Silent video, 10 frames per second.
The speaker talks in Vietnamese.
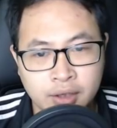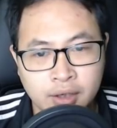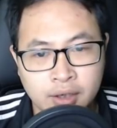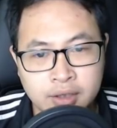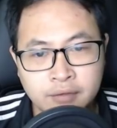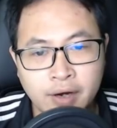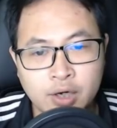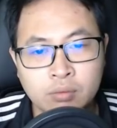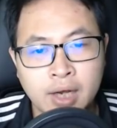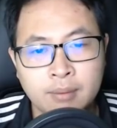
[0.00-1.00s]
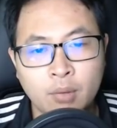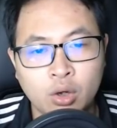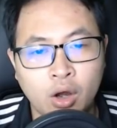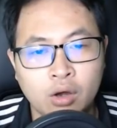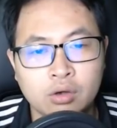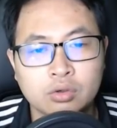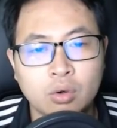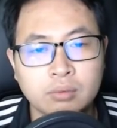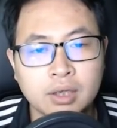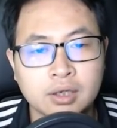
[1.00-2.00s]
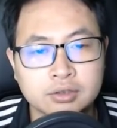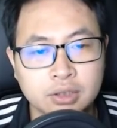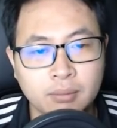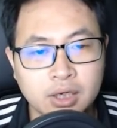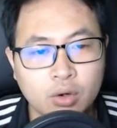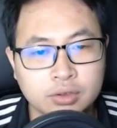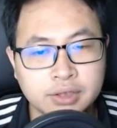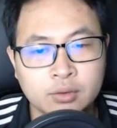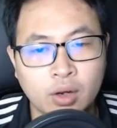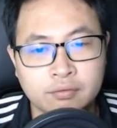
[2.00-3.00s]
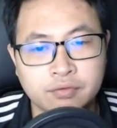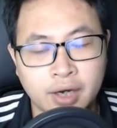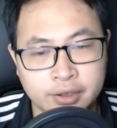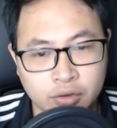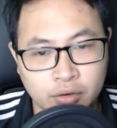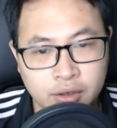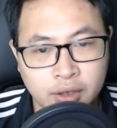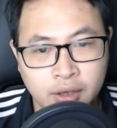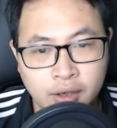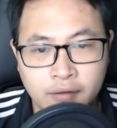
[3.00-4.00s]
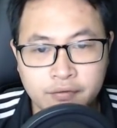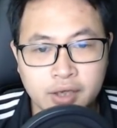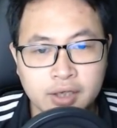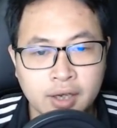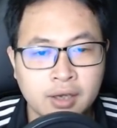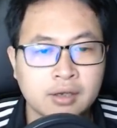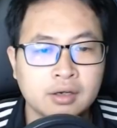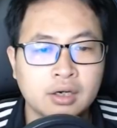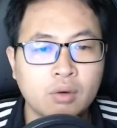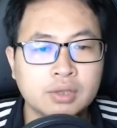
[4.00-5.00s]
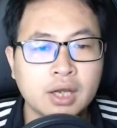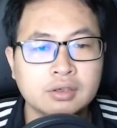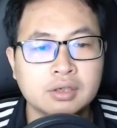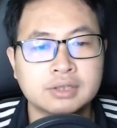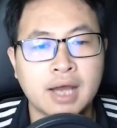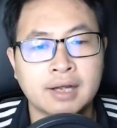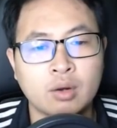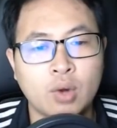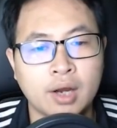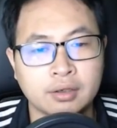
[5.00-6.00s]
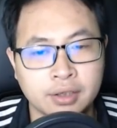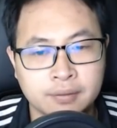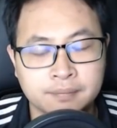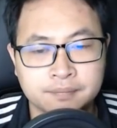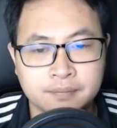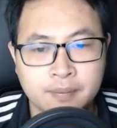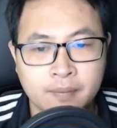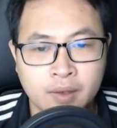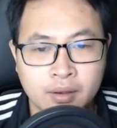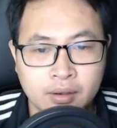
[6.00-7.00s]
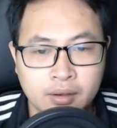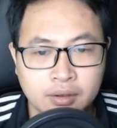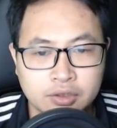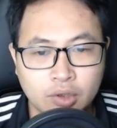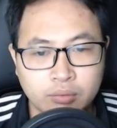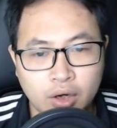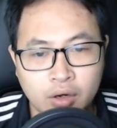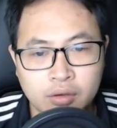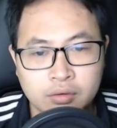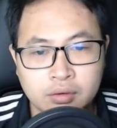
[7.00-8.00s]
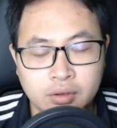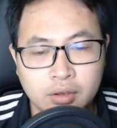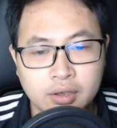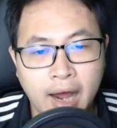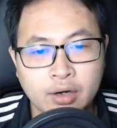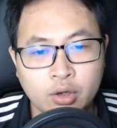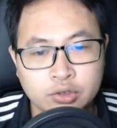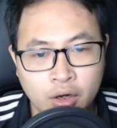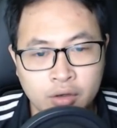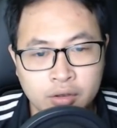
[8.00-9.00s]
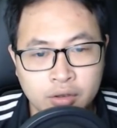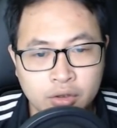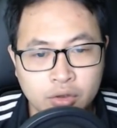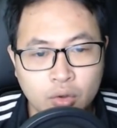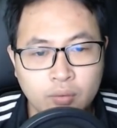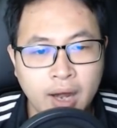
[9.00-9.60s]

Như vậy lúc này bọn họ cũng đã thực sự bắt đầu tranh đoạt Phương Hành rồi, vì thế không tiếc đưa ra các loại lợi ích. Trong đó đã nói rõ, cũng ám